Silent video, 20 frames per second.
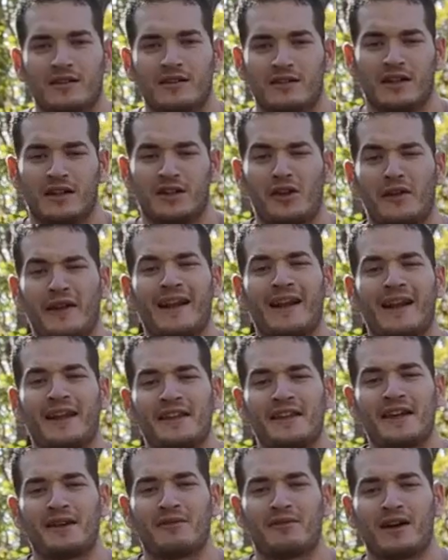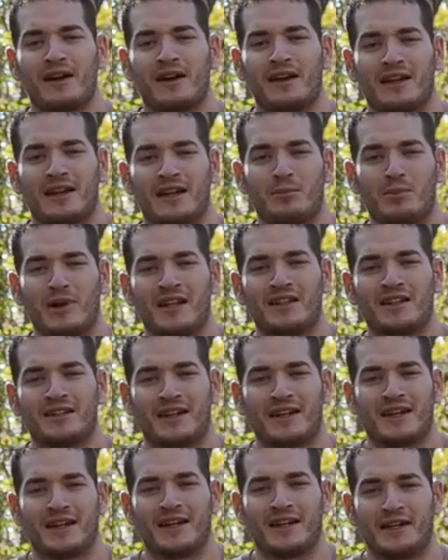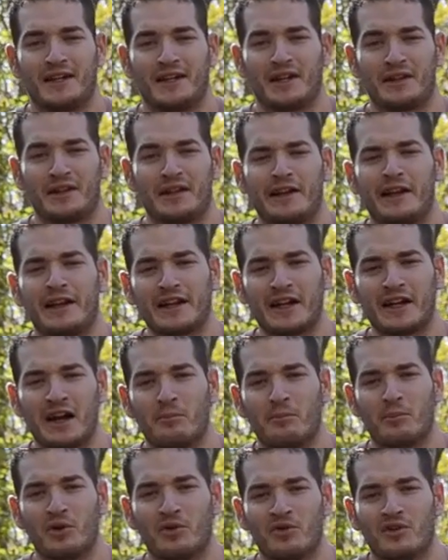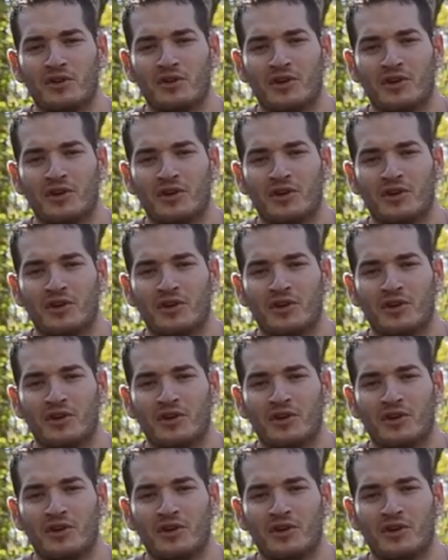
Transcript: De todas las hierbas y plantas que crecen en el campo,